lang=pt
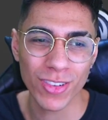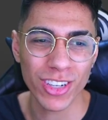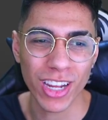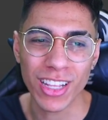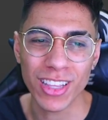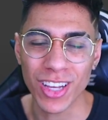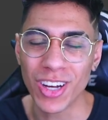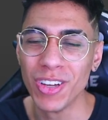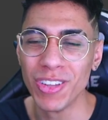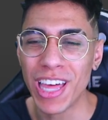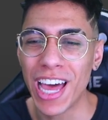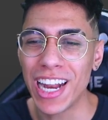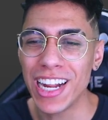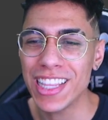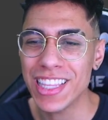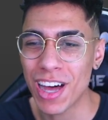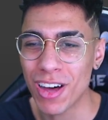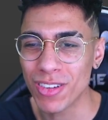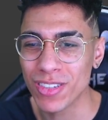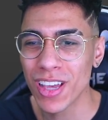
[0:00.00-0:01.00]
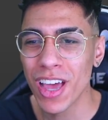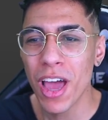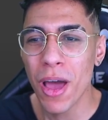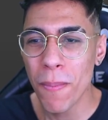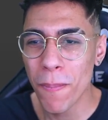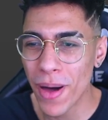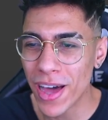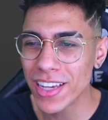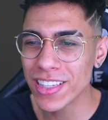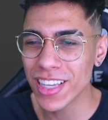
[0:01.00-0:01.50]
do jeitão dela e tal.
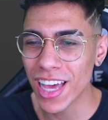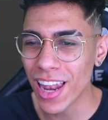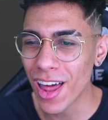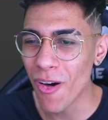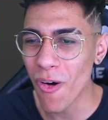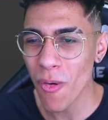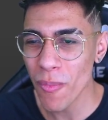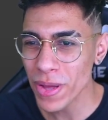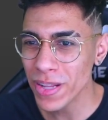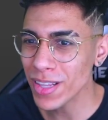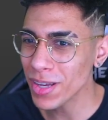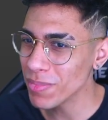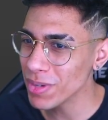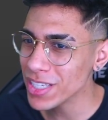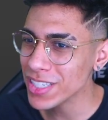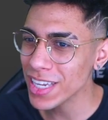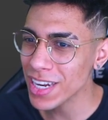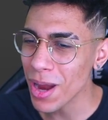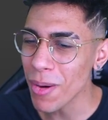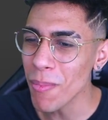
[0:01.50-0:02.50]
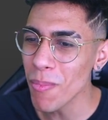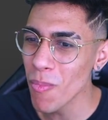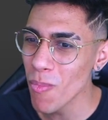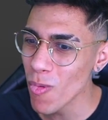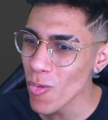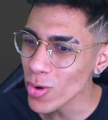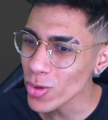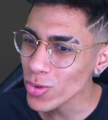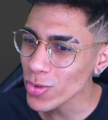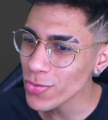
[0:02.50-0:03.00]
Mas ela homem também seria
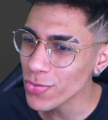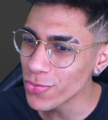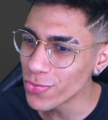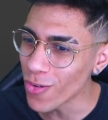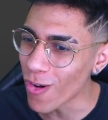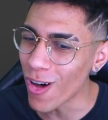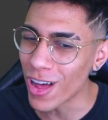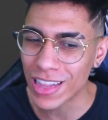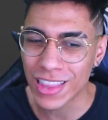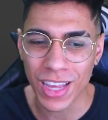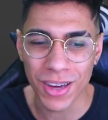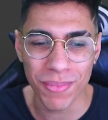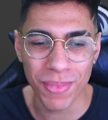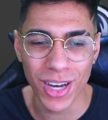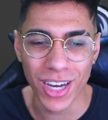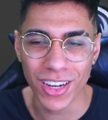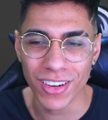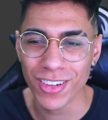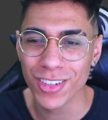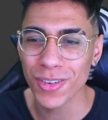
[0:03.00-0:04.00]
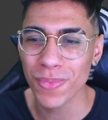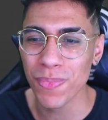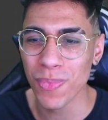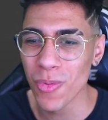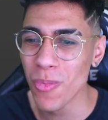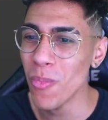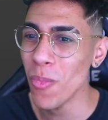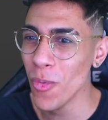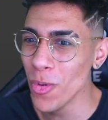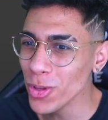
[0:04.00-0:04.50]
muito foda, mano.
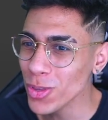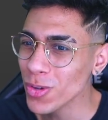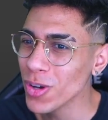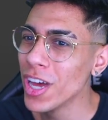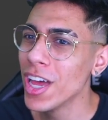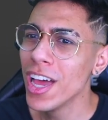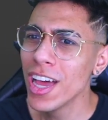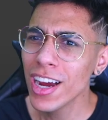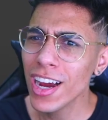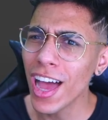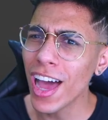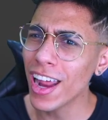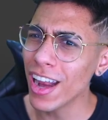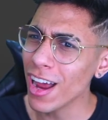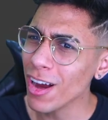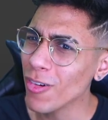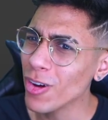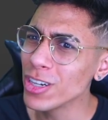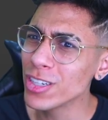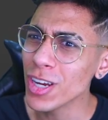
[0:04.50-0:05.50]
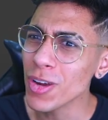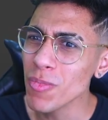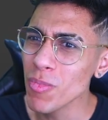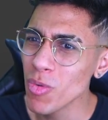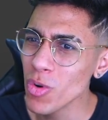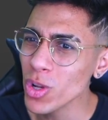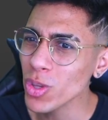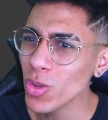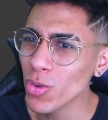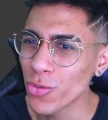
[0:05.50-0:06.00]
Tipo, muito. Caraca, eu achei
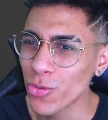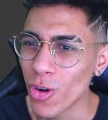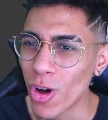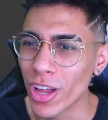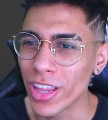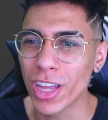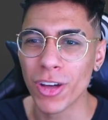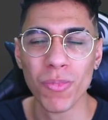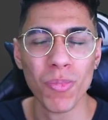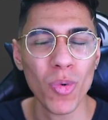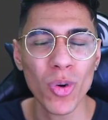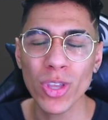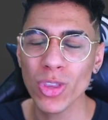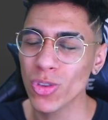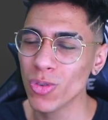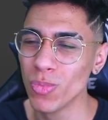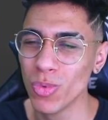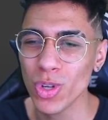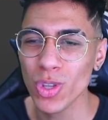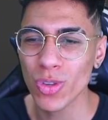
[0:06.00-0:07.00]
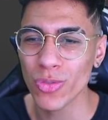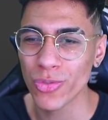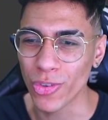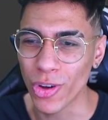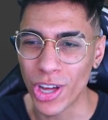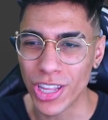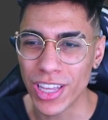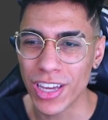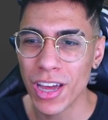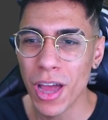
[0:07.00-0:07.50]
muito foda. Muito, muito
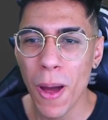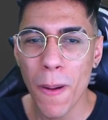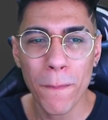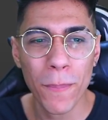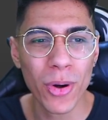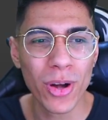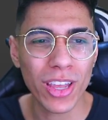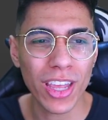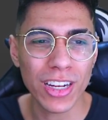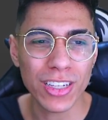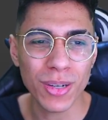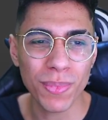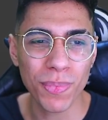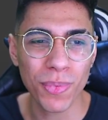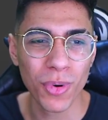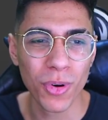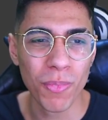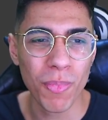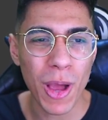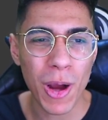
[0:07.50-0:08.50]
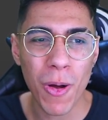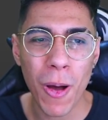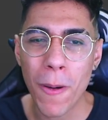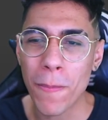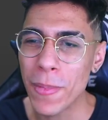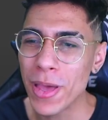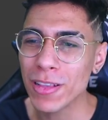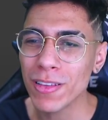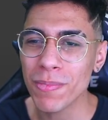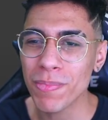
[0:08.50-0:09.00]
foda. Porque, tipo, pegou
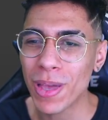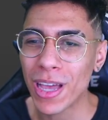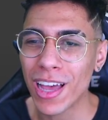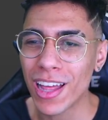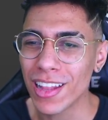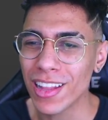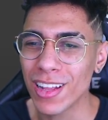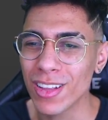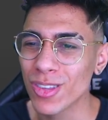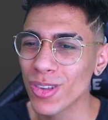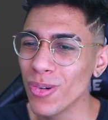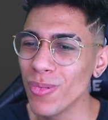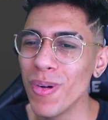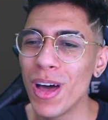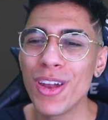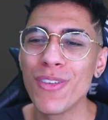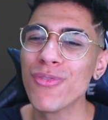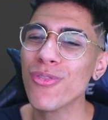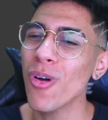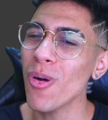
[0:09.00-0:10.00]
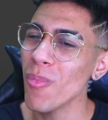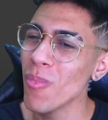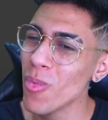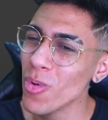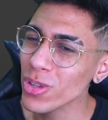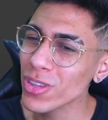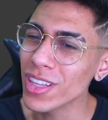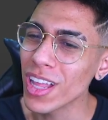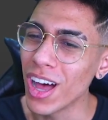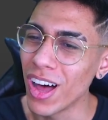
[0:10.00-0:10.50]
a mesma pegada da Toga. Mano, ficou
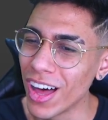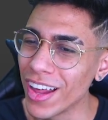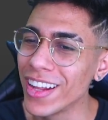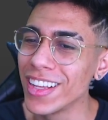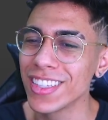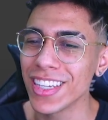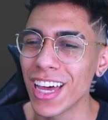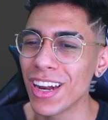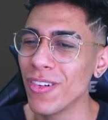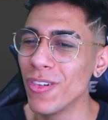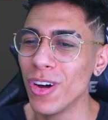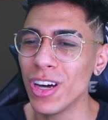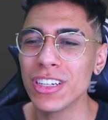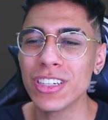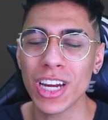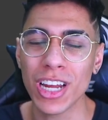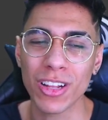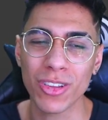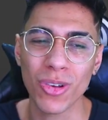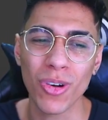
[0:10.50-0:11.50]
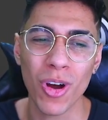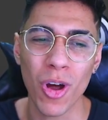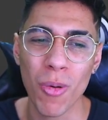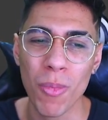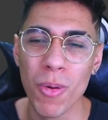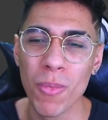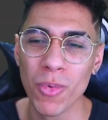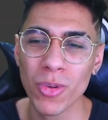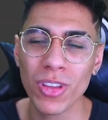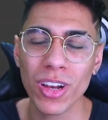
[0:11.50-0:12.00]
muito da hora, sério. Eu achei a Toga
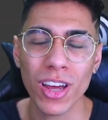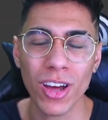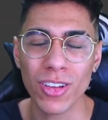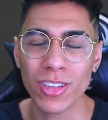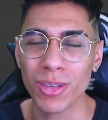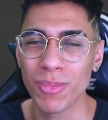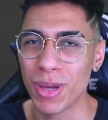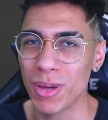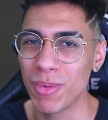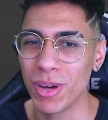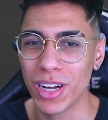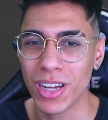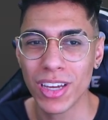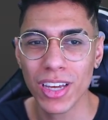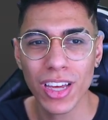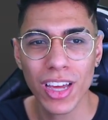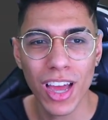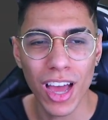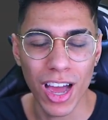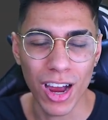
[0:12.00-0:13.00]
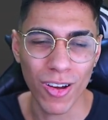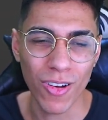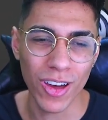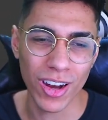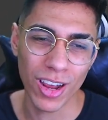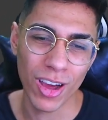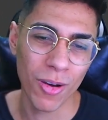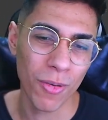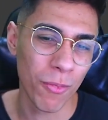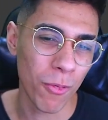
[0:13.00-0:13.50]
homem muito legal também, mano.
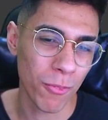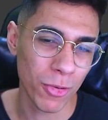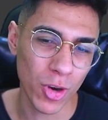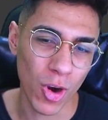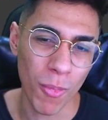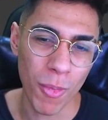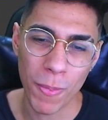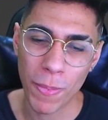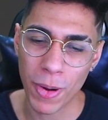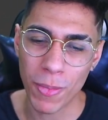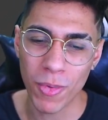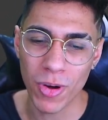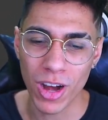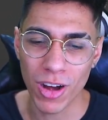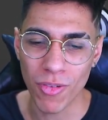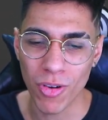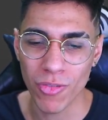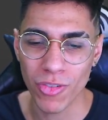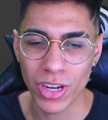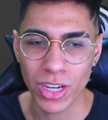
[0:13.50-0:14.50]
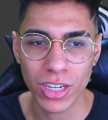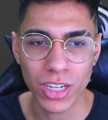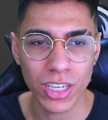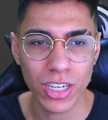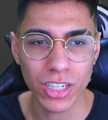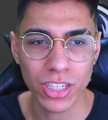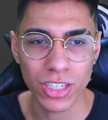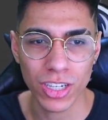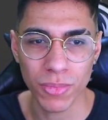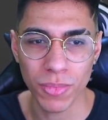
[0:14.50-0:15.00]
Agora, de homem pra mulher, vamos ver.
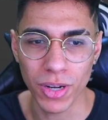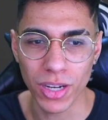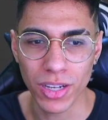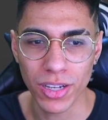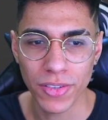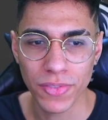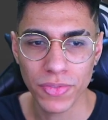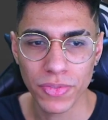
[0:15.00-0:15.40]
Kirishima.